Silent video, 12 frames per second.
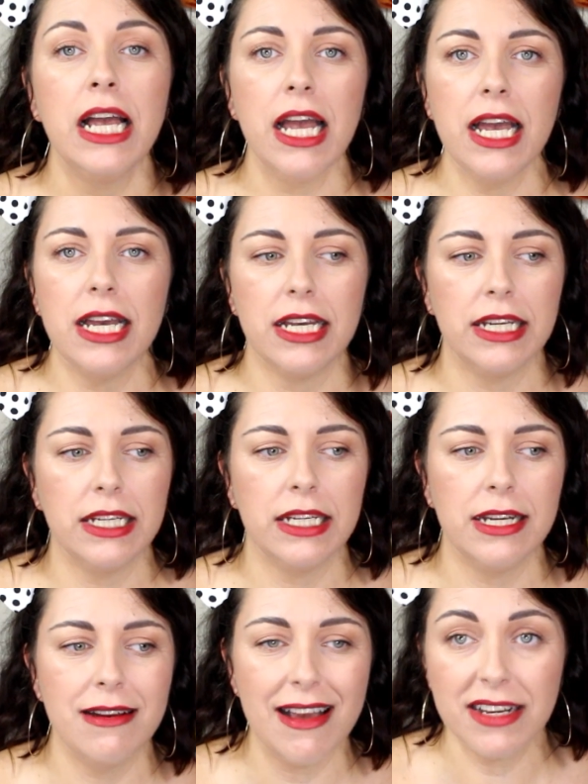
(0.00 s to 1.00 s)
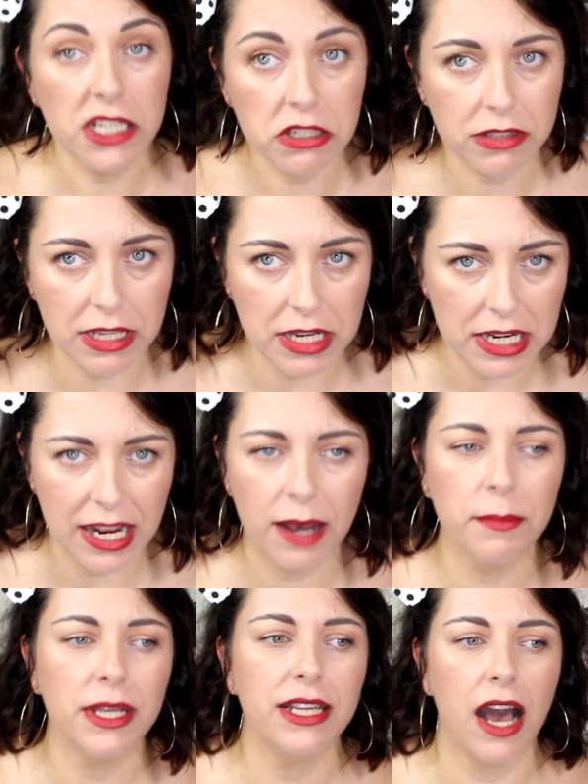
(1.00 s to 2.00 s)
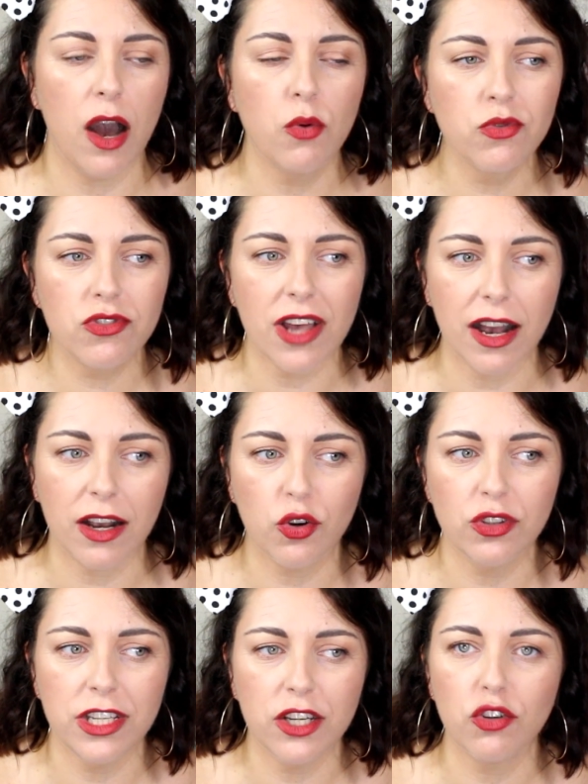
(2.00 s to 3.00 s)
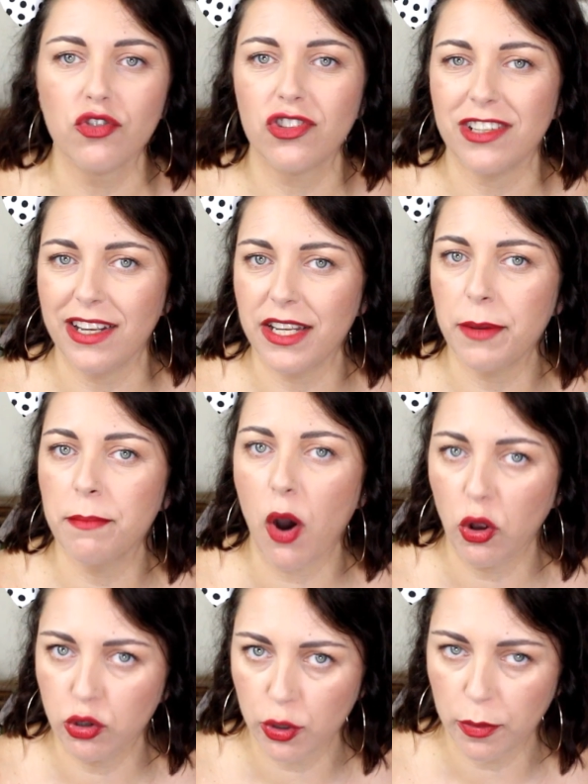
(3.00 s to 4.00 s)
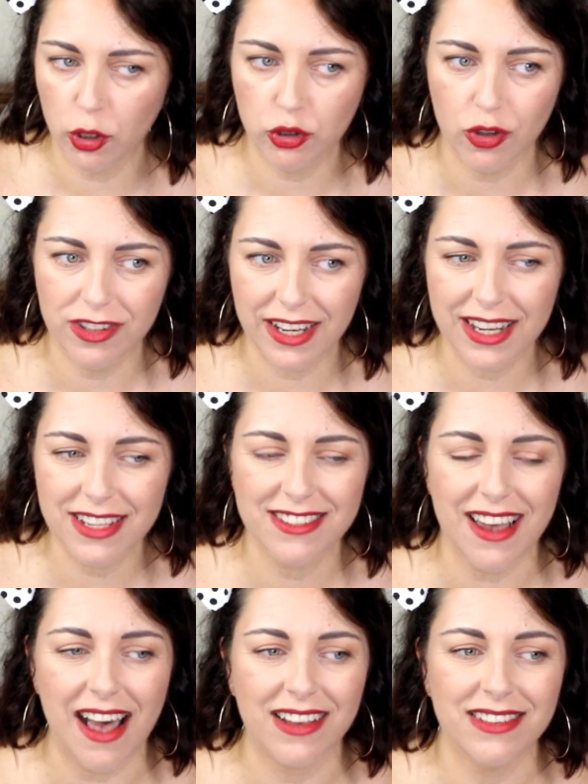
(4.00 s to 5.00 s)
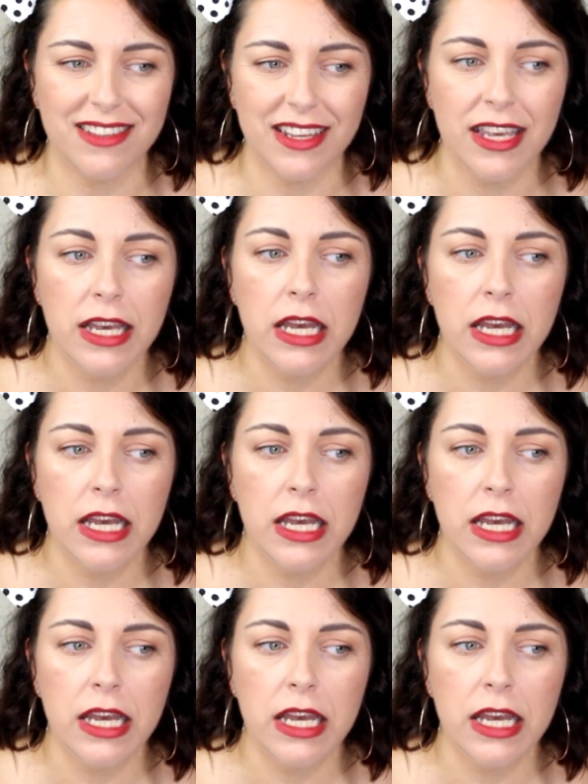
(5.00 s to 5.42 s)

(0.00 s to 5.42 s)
e eh, la Cristina mi dà un sacco di consigli molto molto interessanti